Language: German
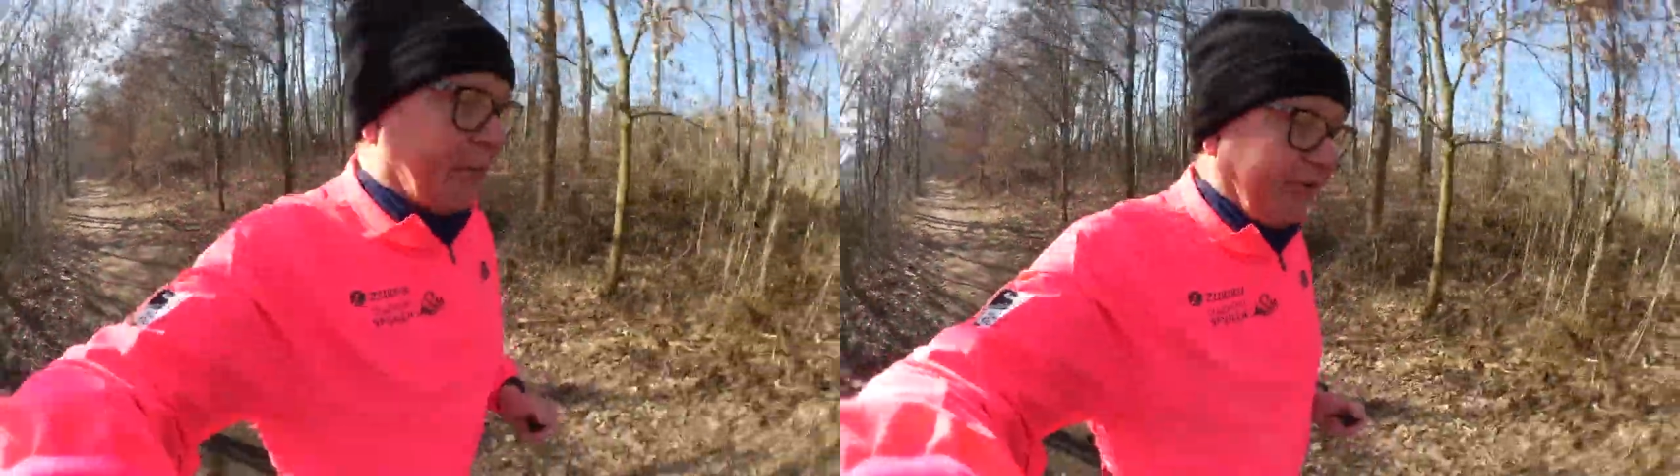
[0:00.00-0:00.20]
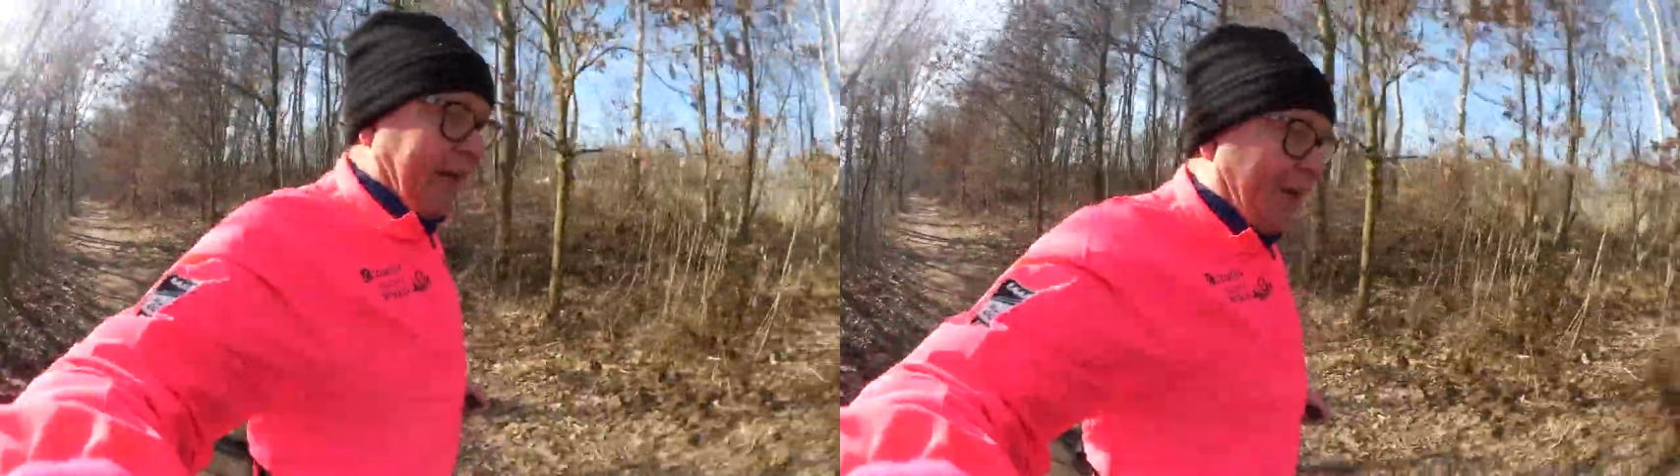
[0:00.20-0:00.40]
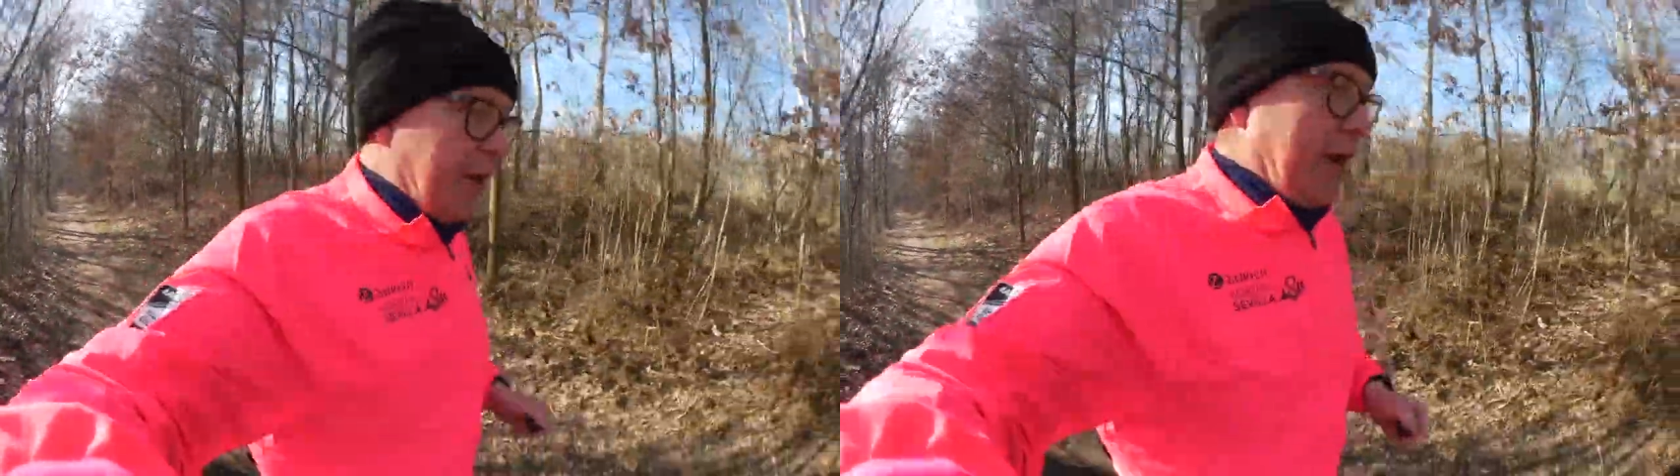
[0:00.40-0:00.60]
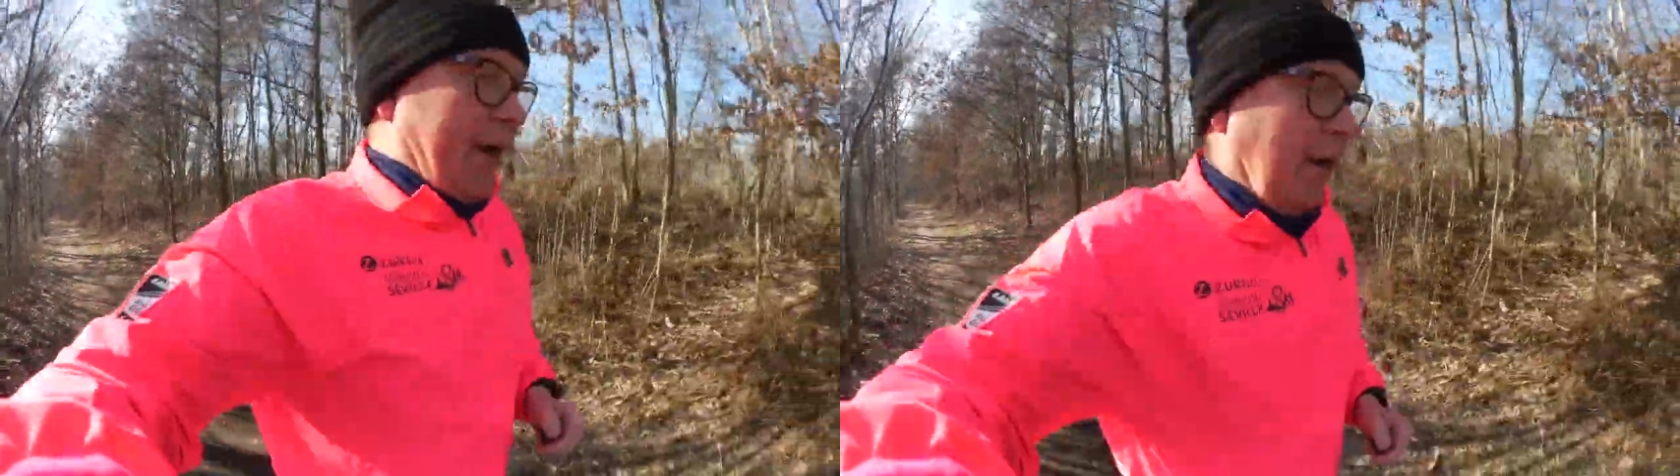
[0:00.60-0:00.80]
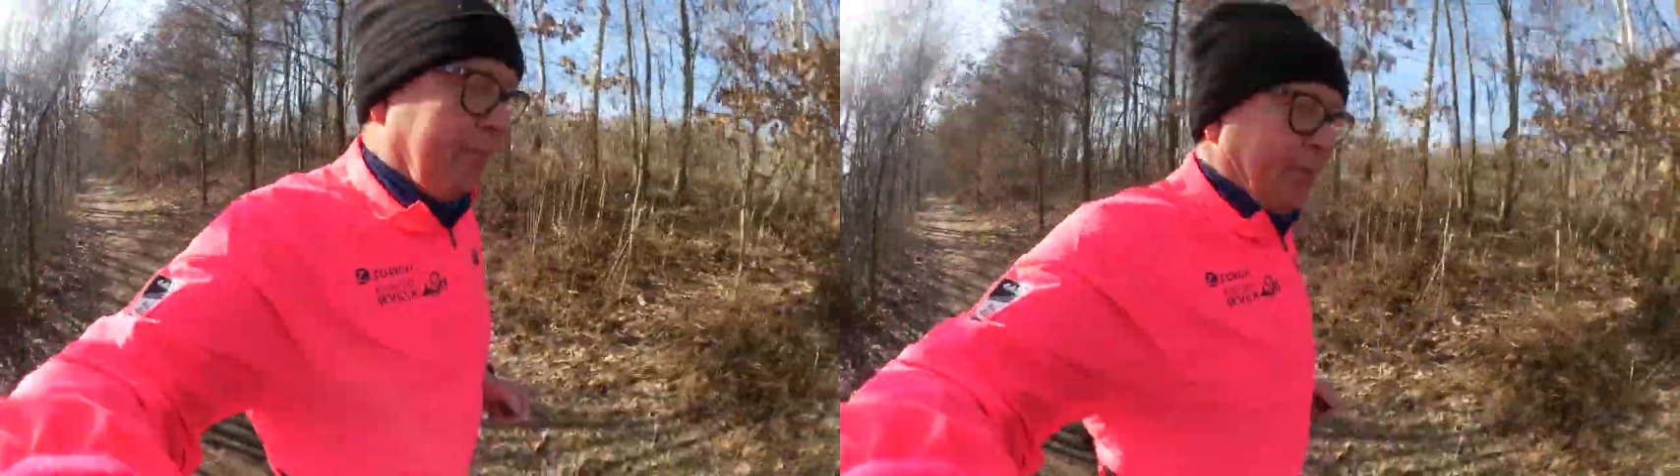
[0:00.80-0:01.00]
erzählen.
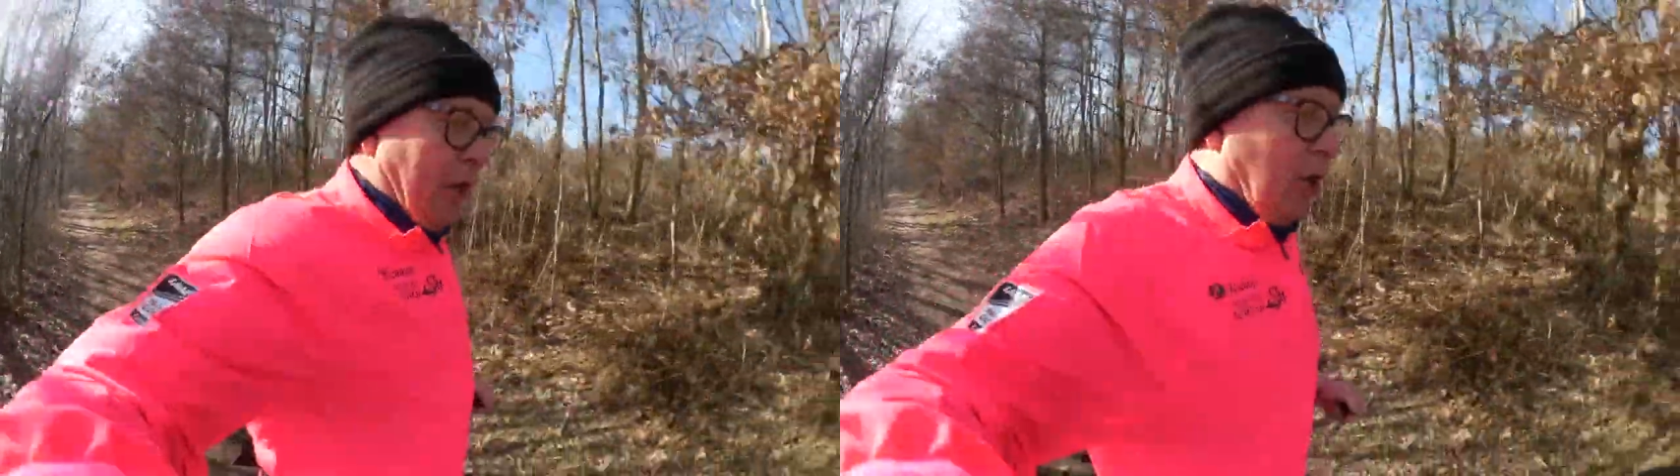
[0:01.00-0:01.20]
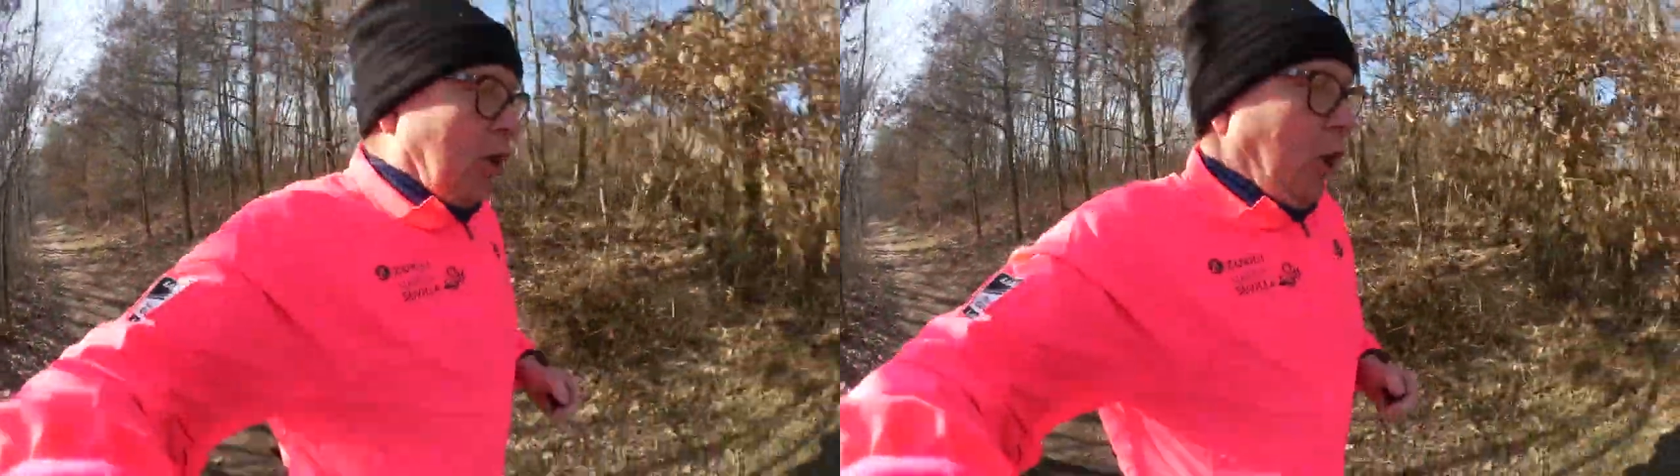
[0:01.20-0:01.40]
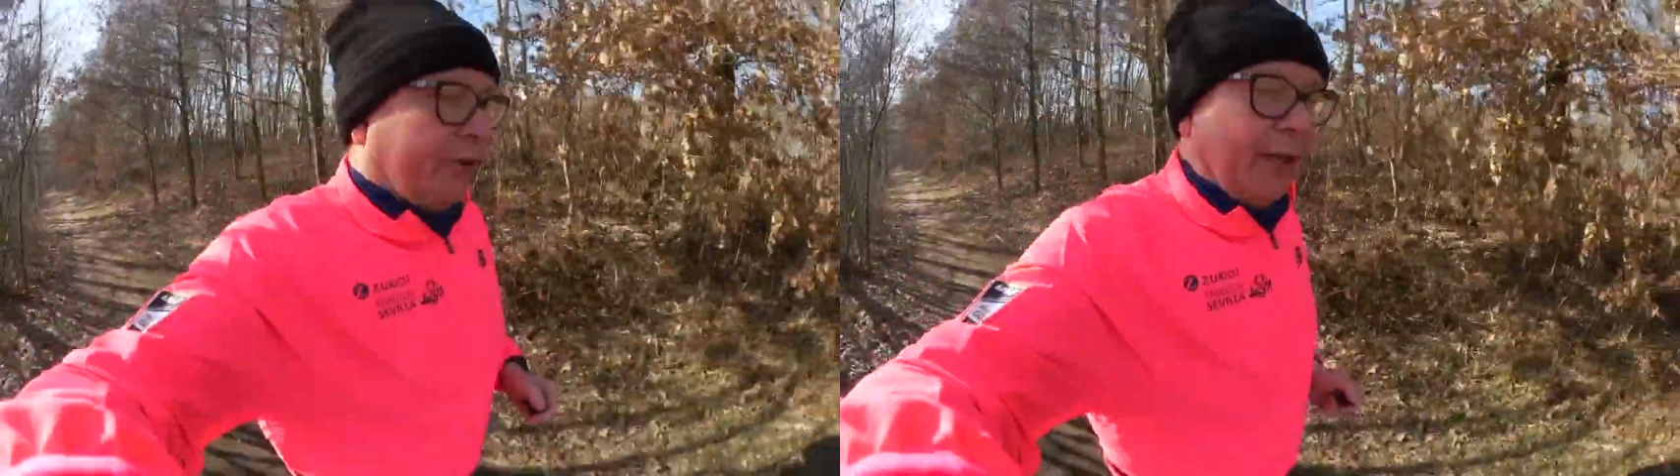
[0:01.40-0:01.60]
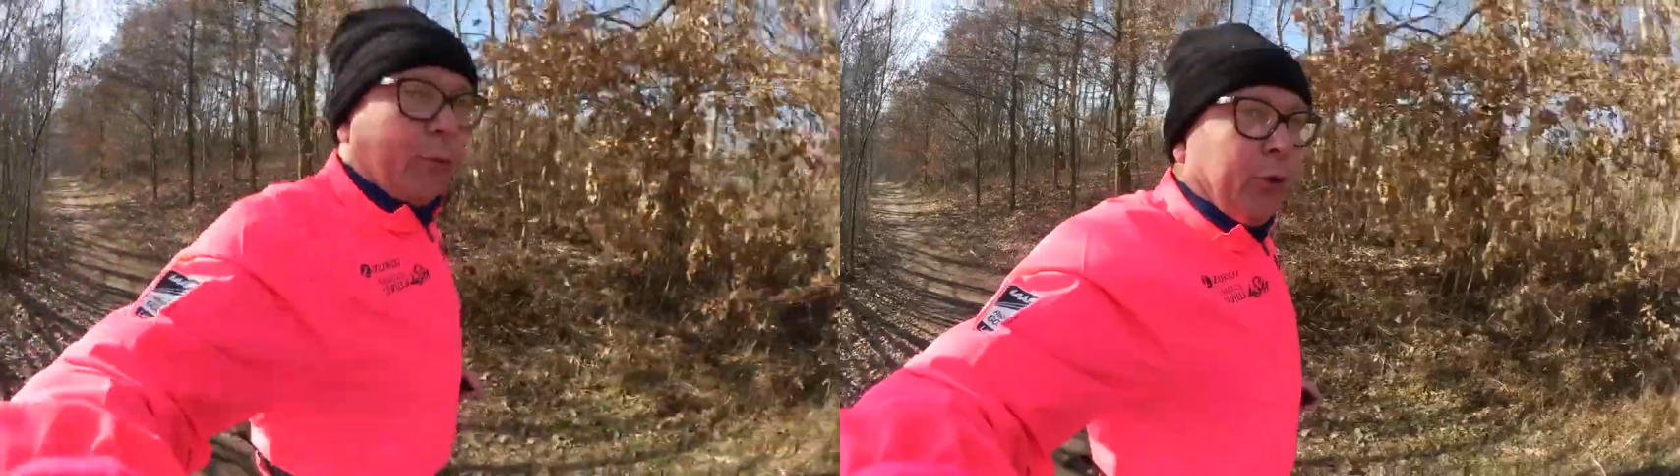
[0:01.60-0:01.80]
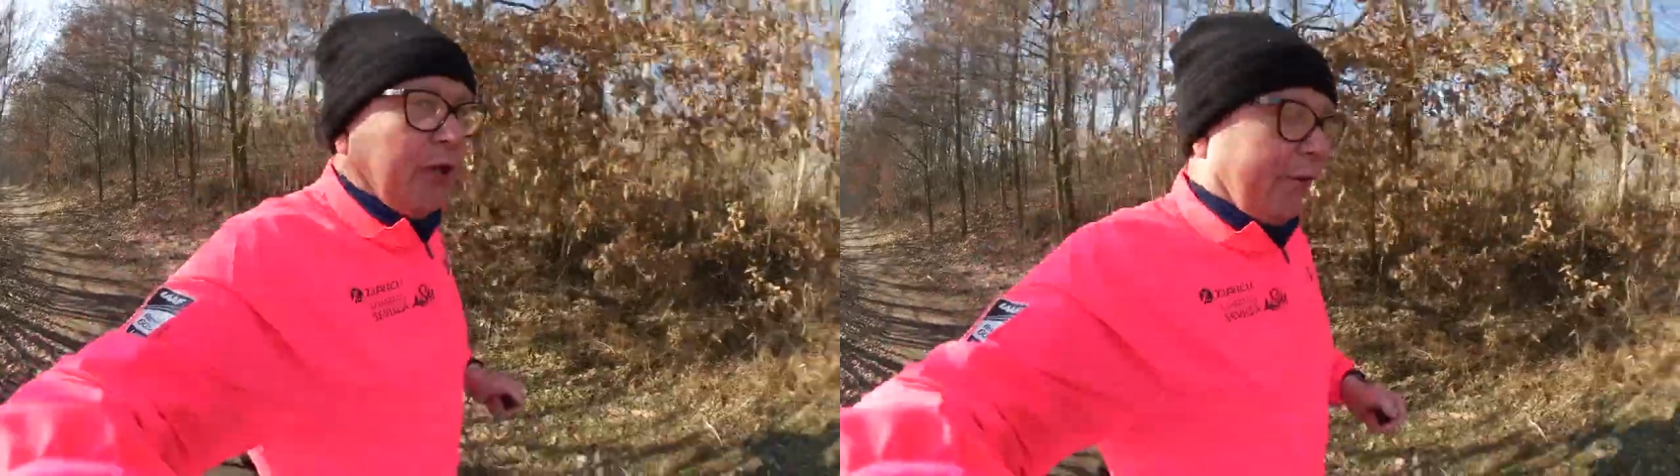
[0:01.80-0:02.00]
Heute am
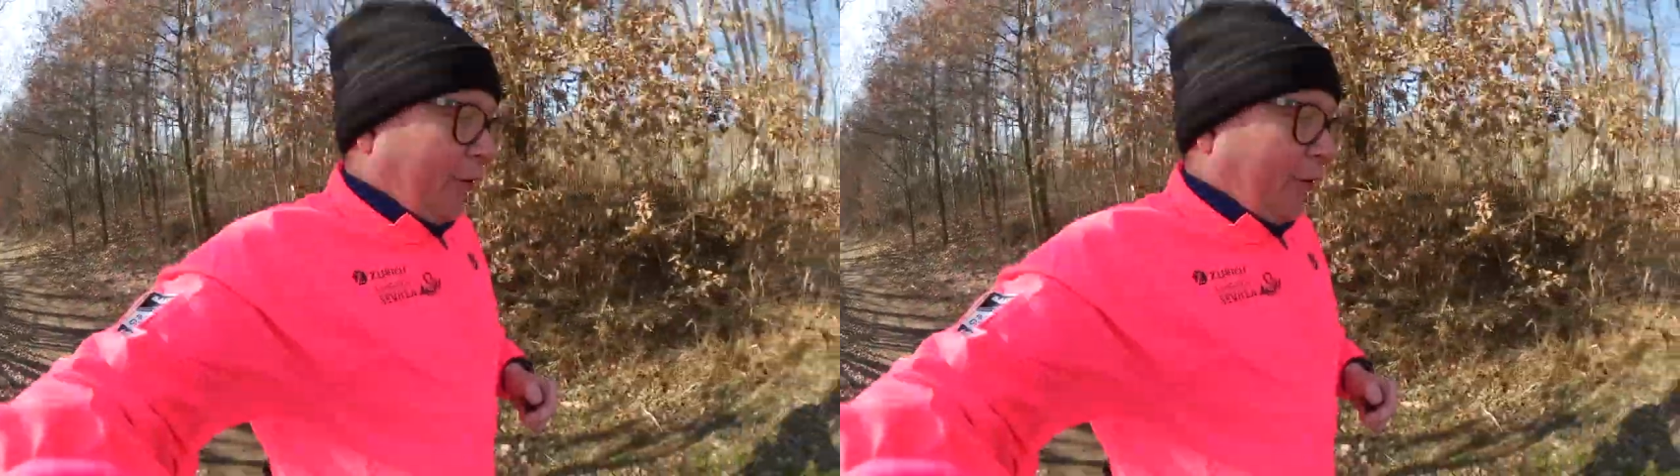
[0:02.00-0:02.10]
Montag,